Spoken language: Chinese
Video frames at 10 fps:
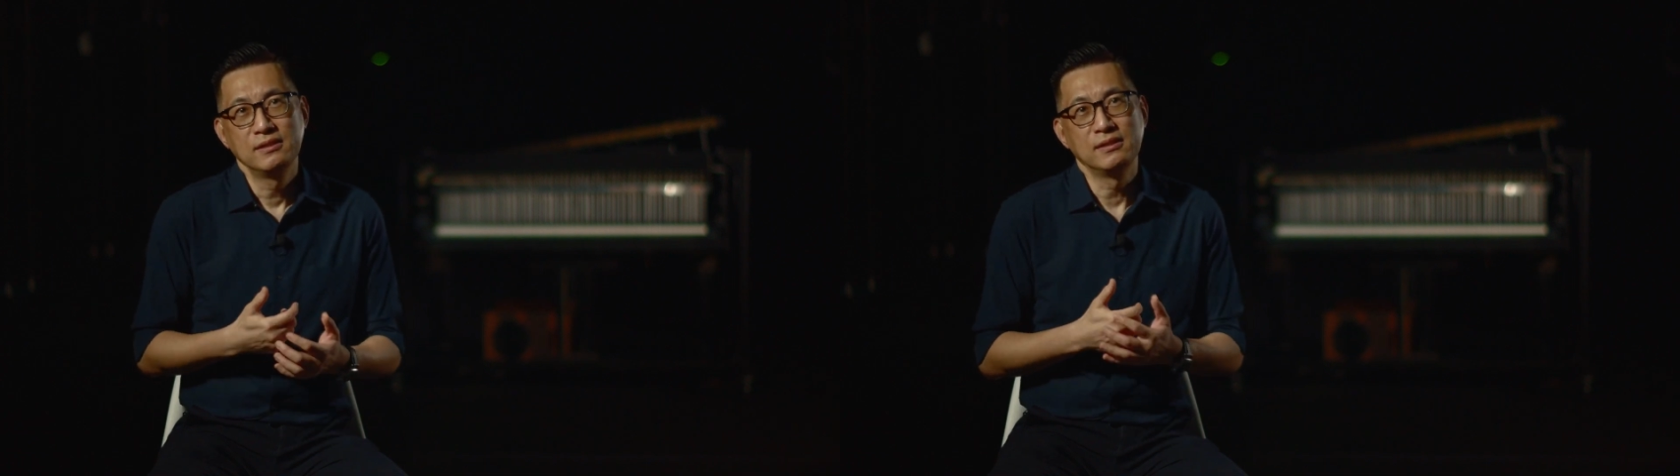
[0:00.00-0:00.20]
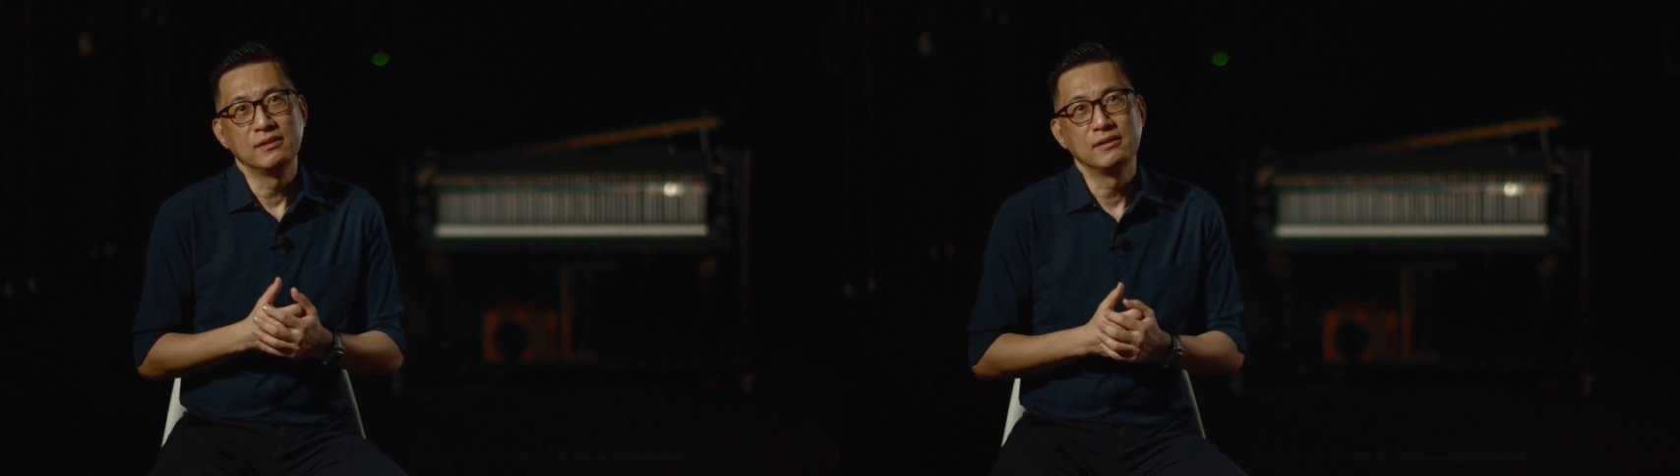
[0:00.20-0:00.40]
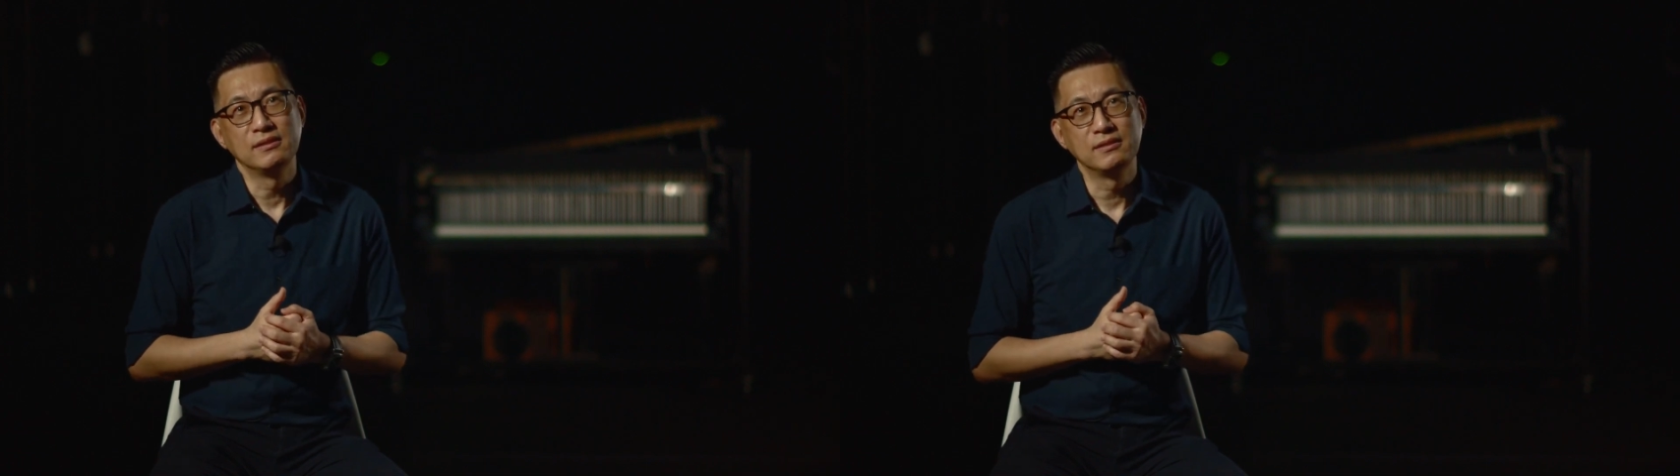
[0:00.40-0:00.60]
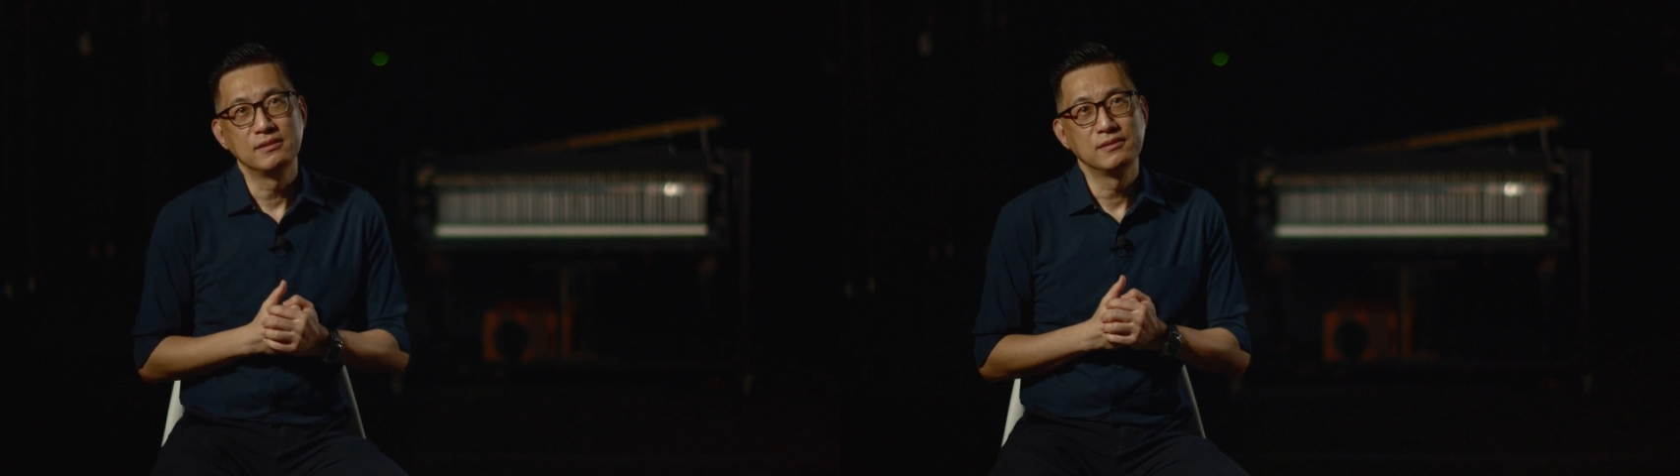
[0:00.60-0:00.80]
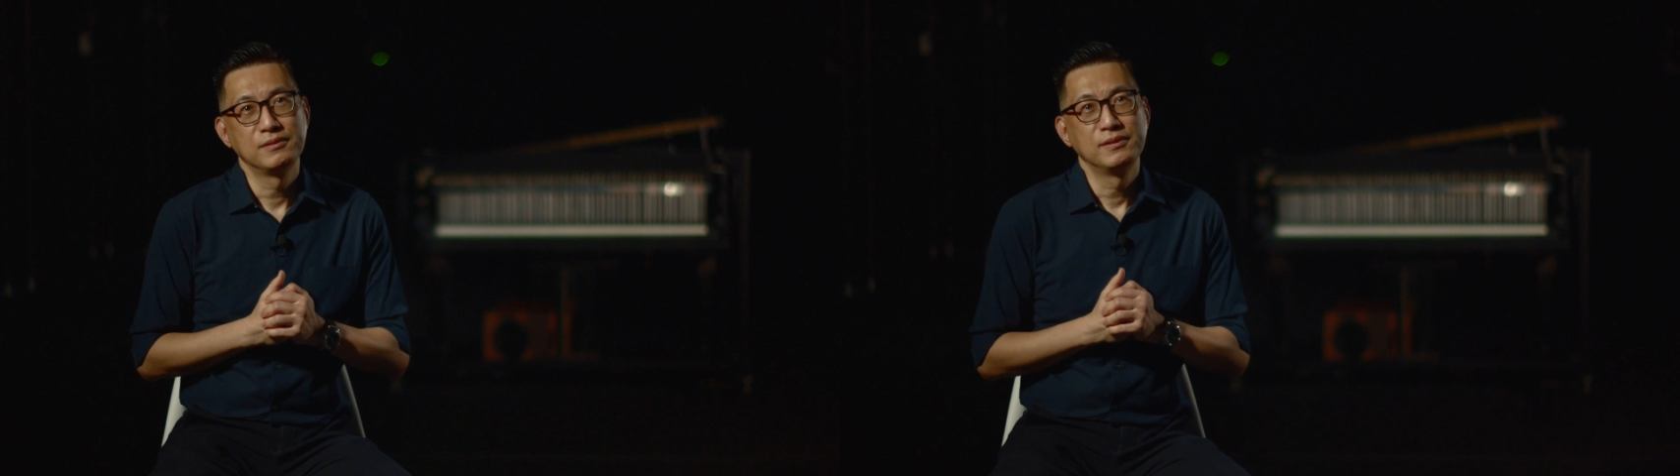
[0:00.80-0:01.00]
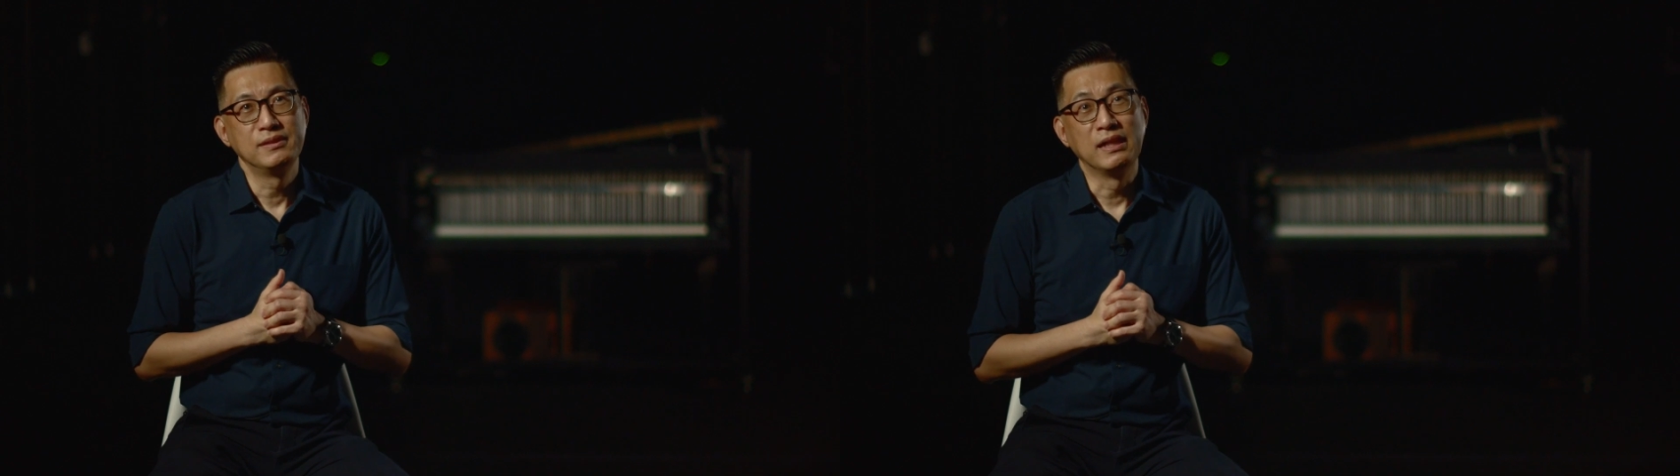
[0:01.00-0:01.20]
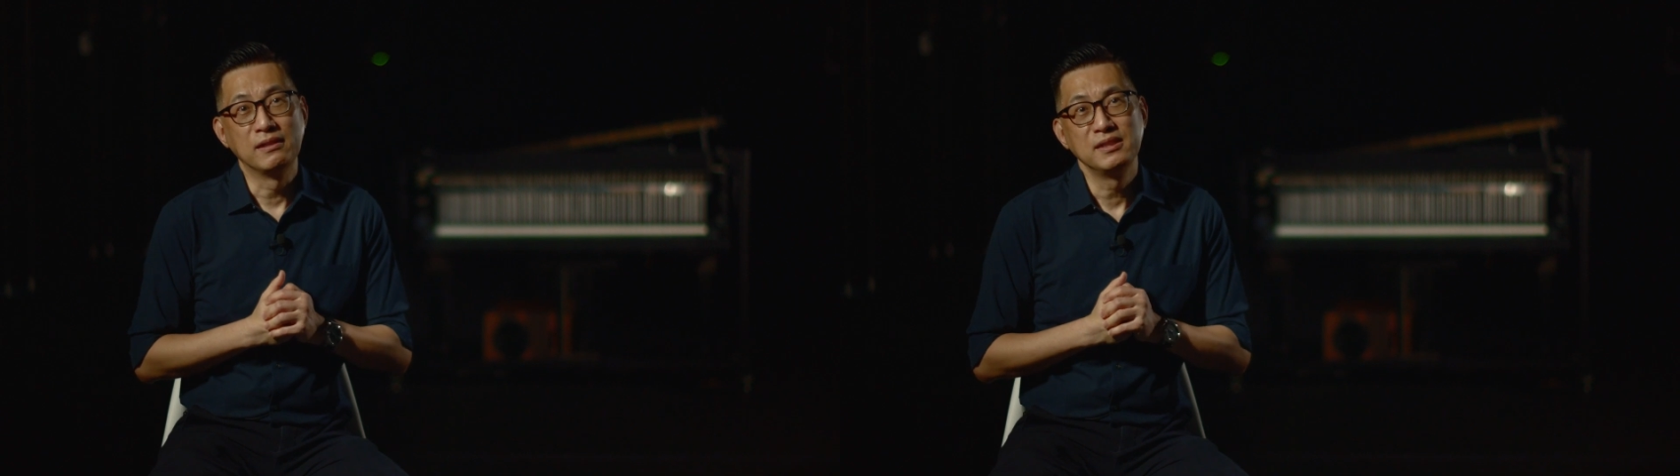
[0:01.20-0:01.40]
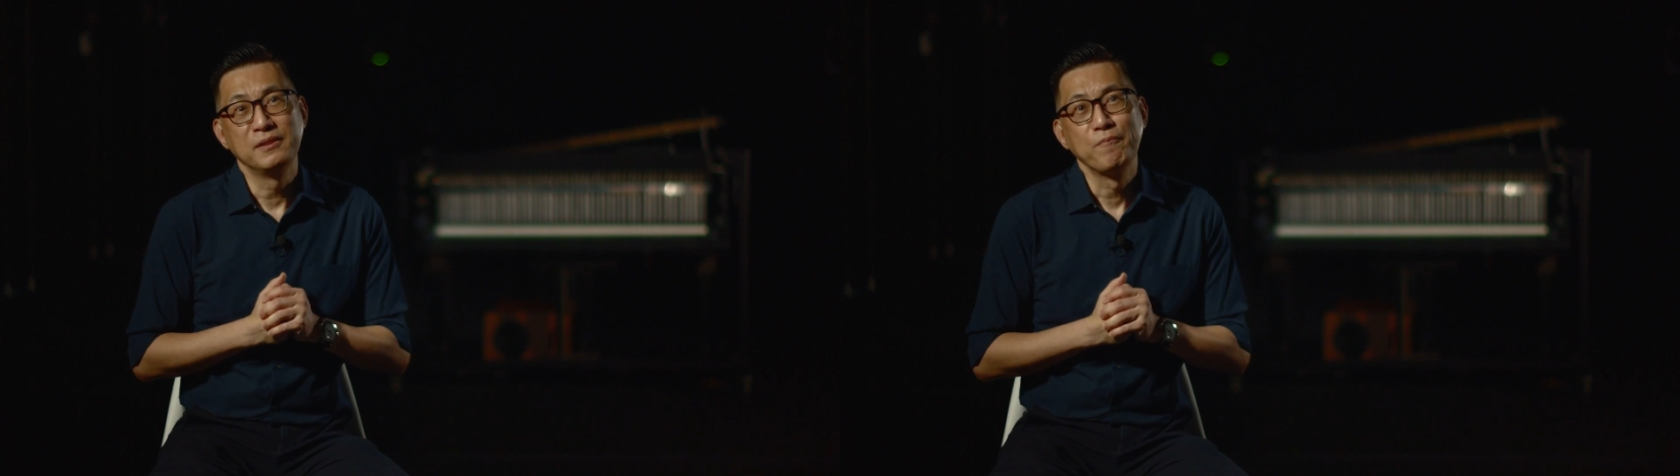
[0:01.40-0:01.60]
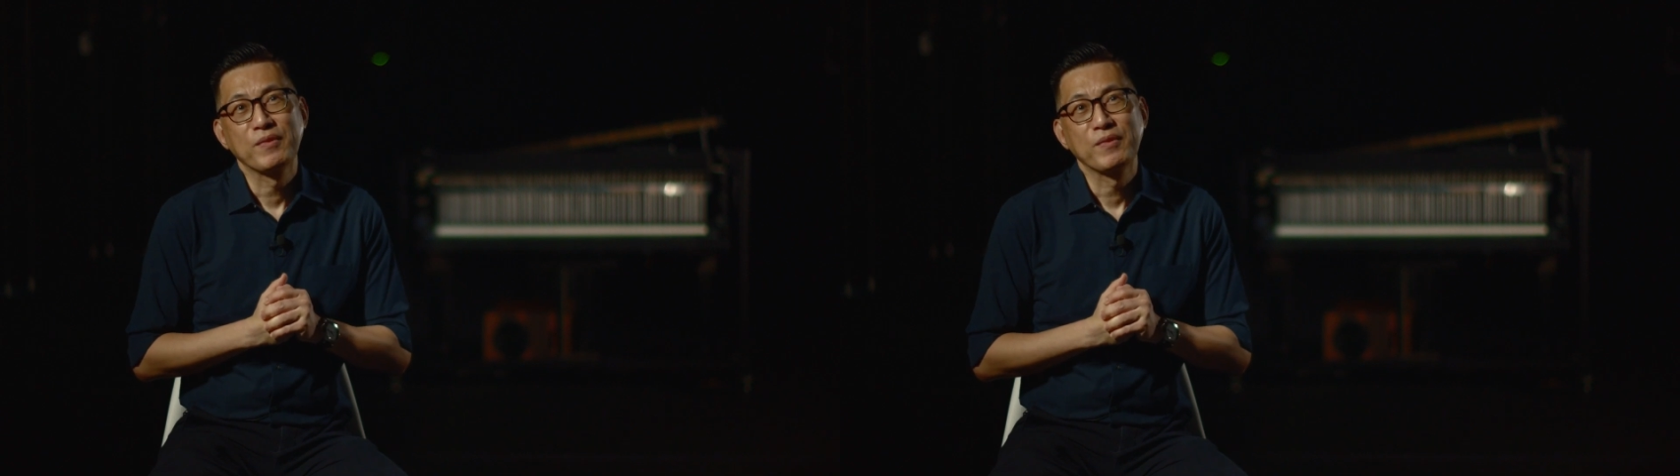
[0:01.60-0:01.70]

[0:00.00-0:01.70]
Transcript: 呃能力。